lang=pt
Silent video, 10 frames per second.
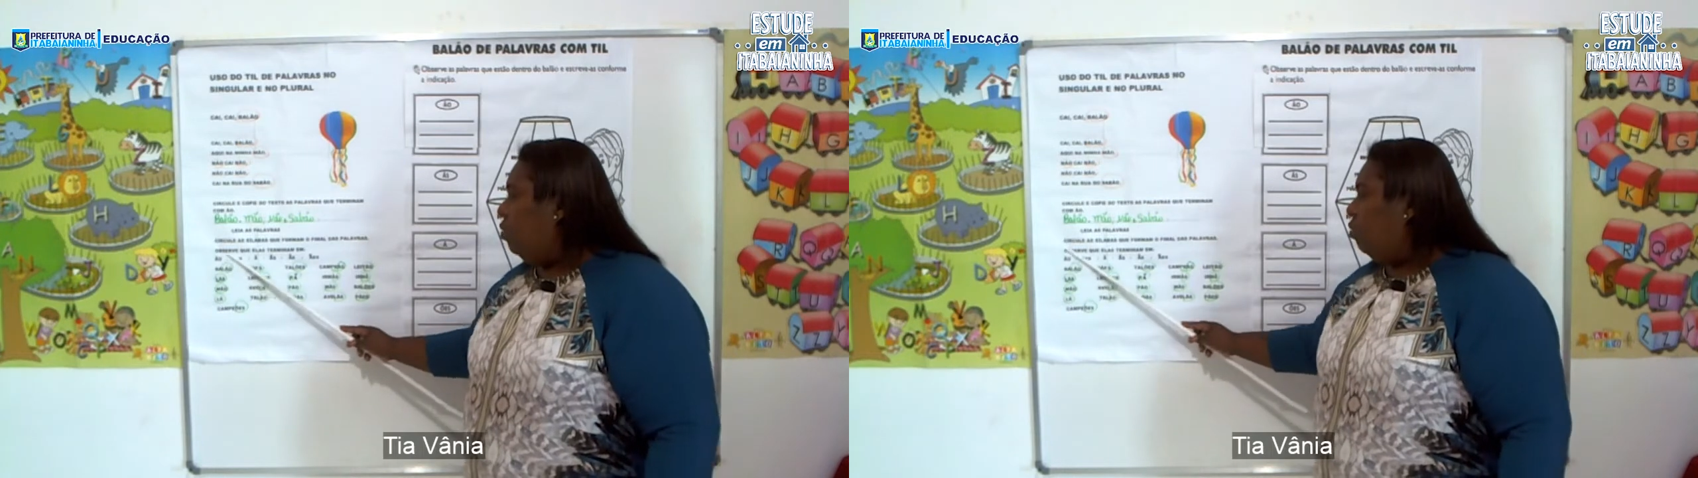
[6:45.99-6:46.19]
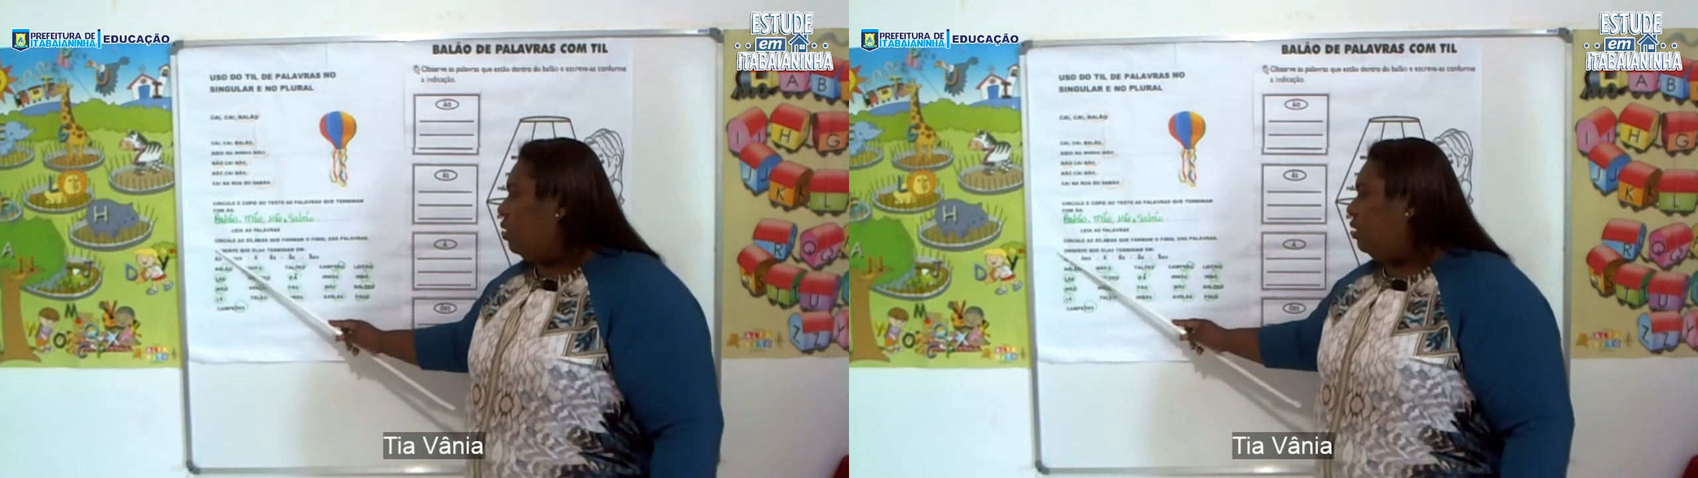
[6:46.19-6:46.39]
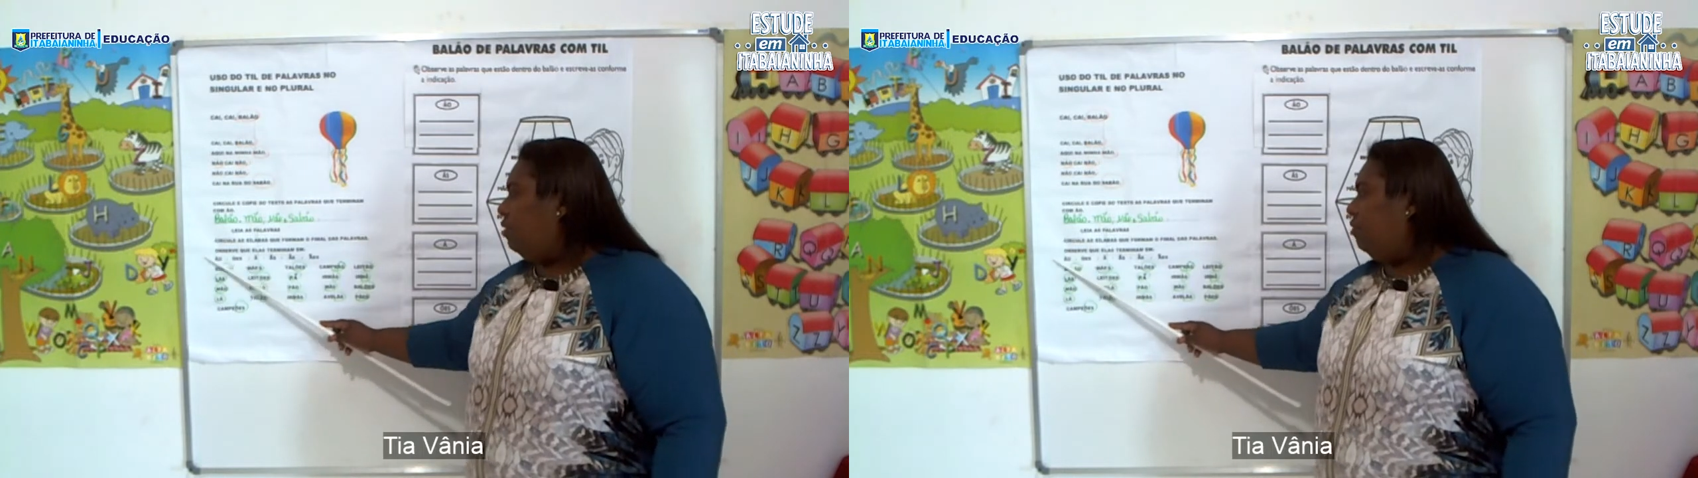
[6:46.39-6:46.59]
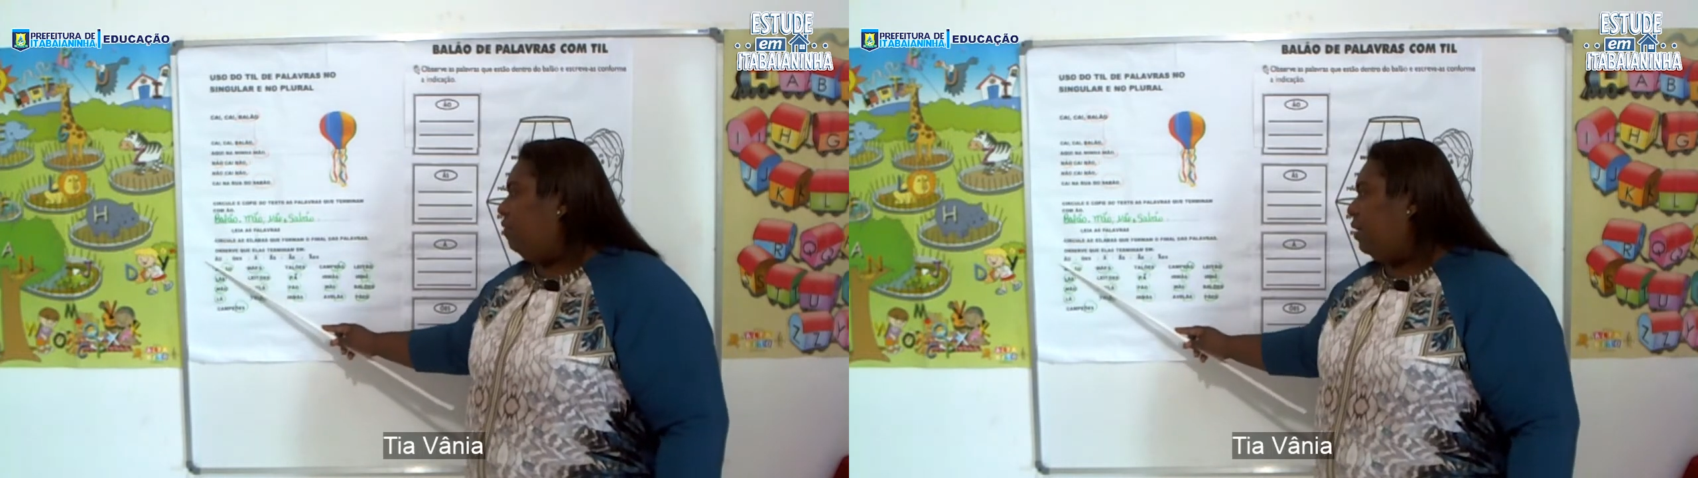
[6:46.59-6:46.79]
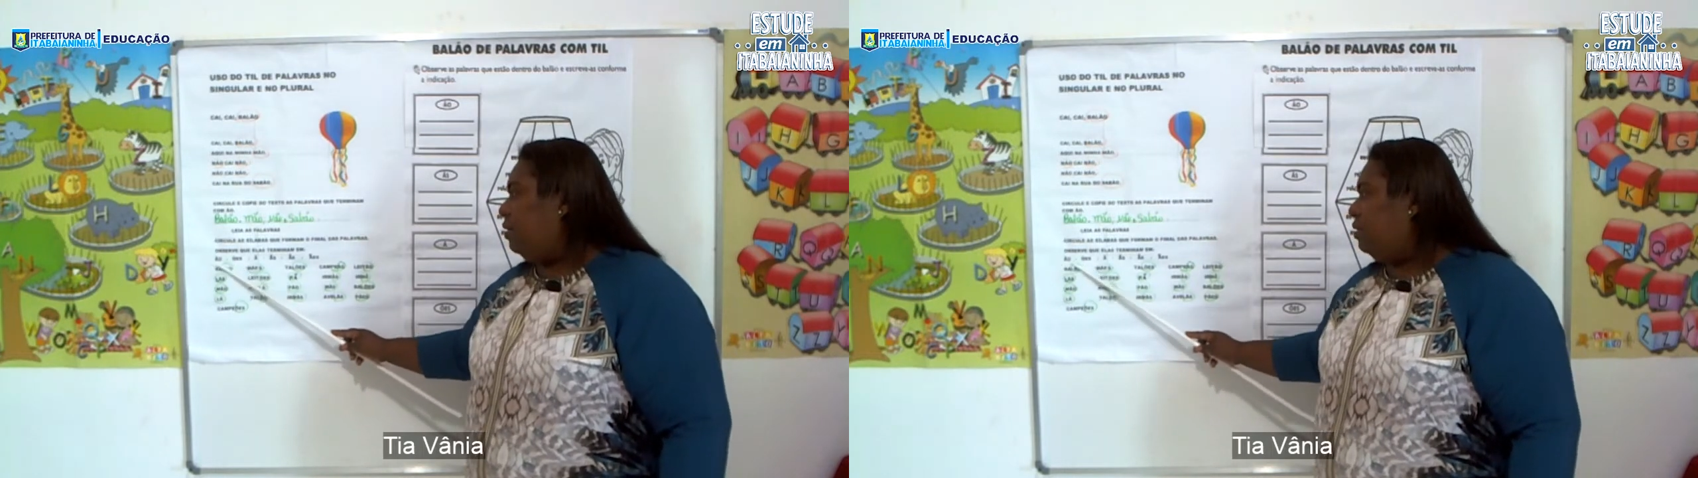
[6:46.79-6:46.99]
O que
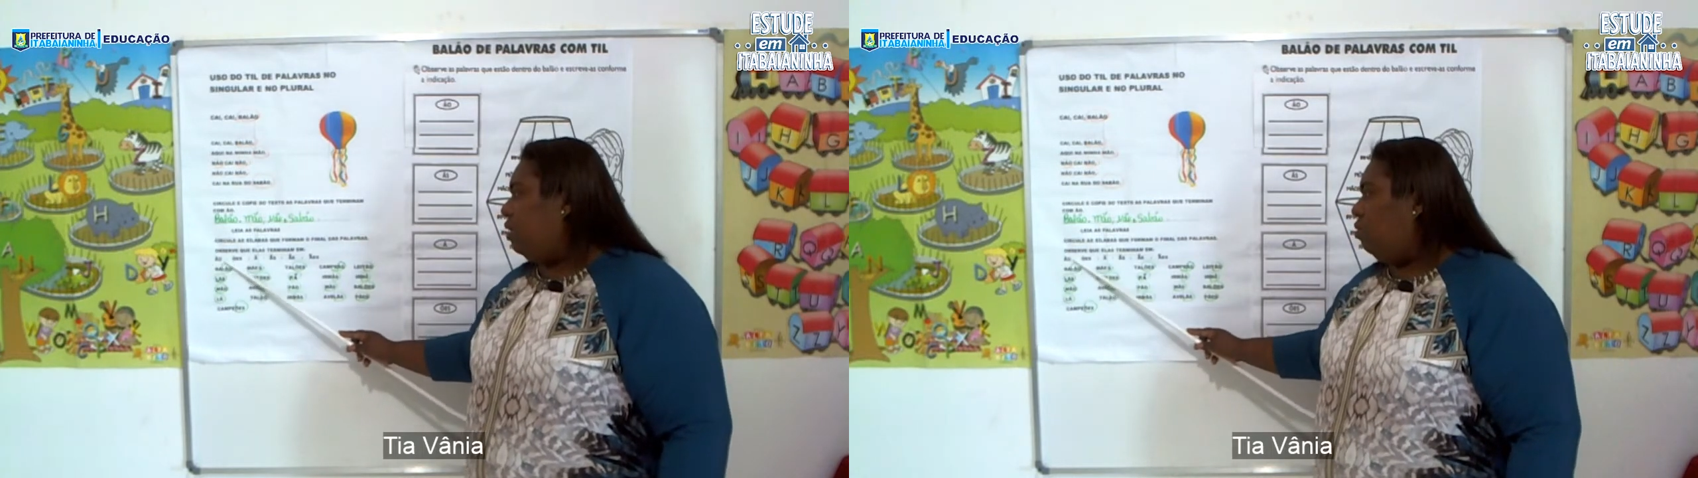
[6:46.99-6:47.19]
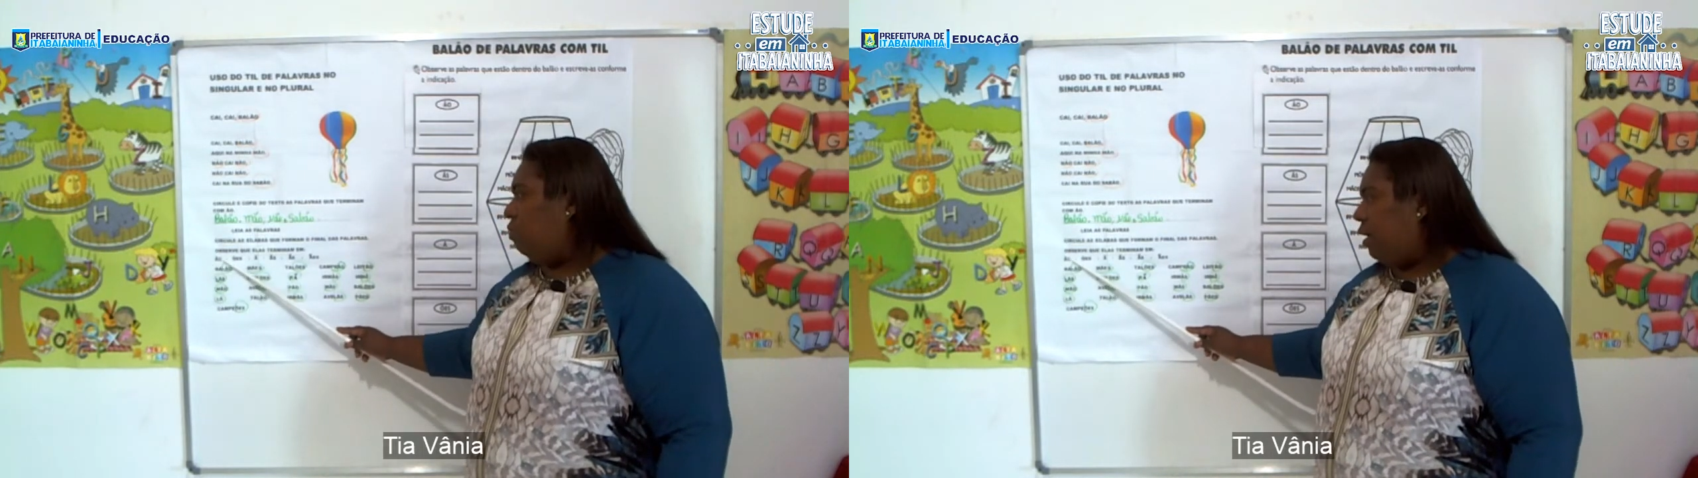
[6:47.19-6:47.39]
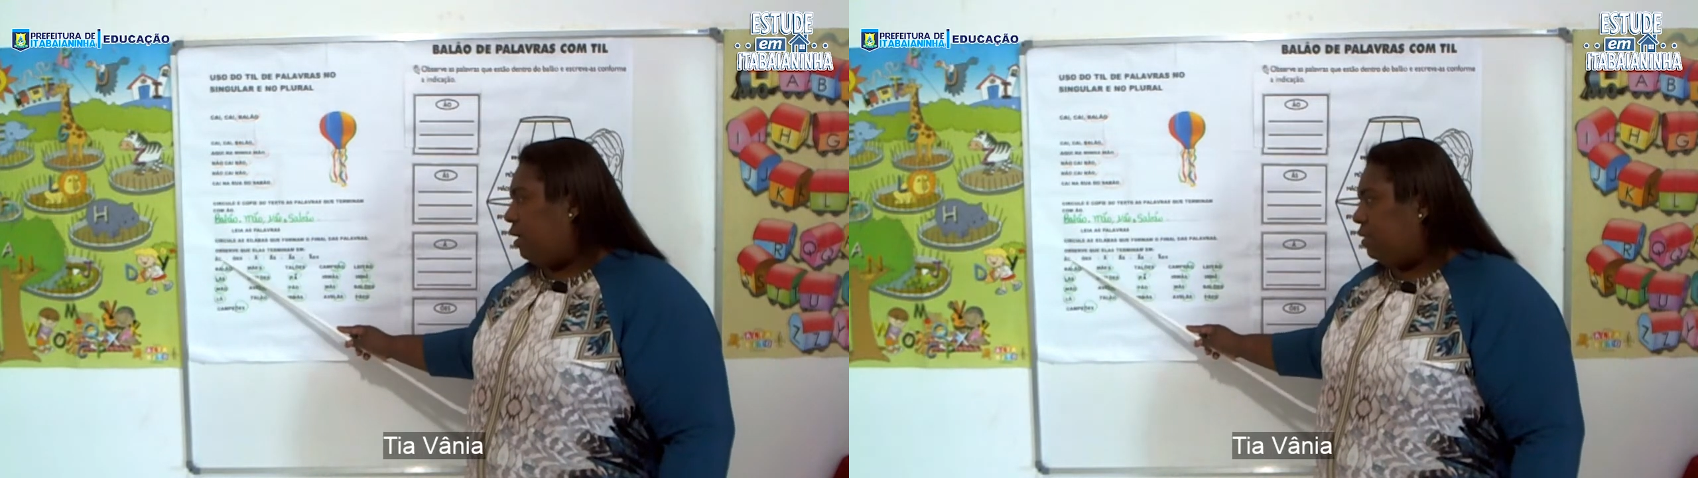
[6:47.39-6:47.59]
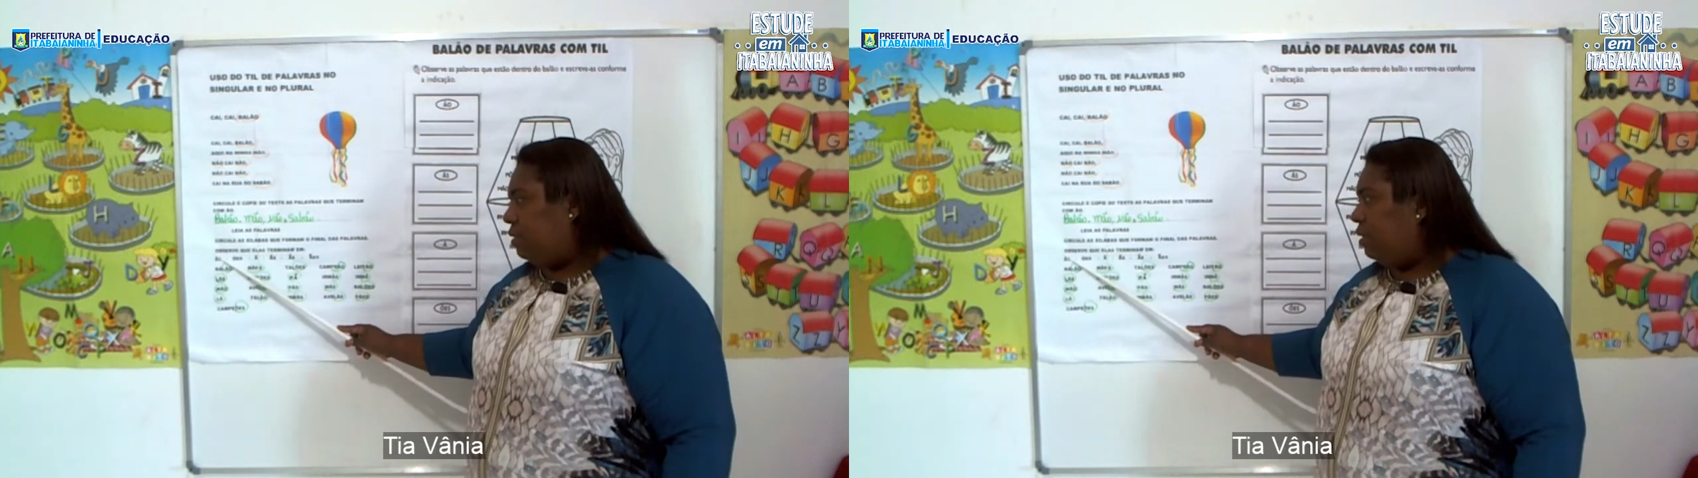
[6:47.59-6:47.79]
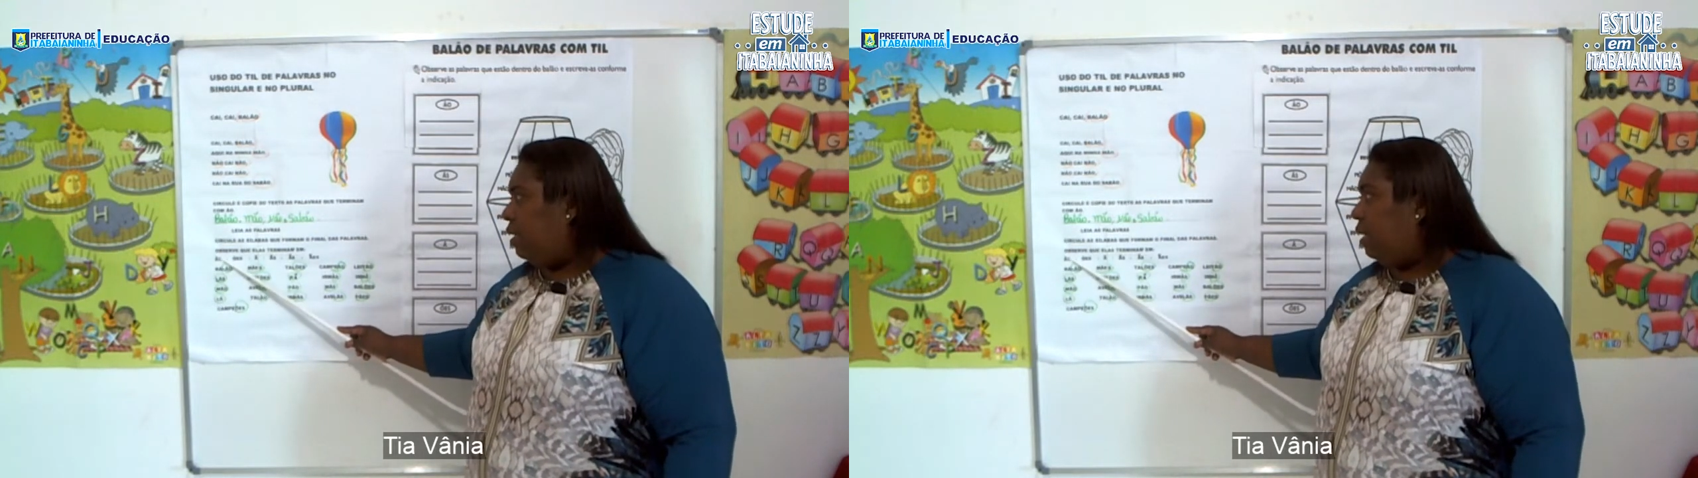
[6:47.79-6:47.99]
tiver sem o S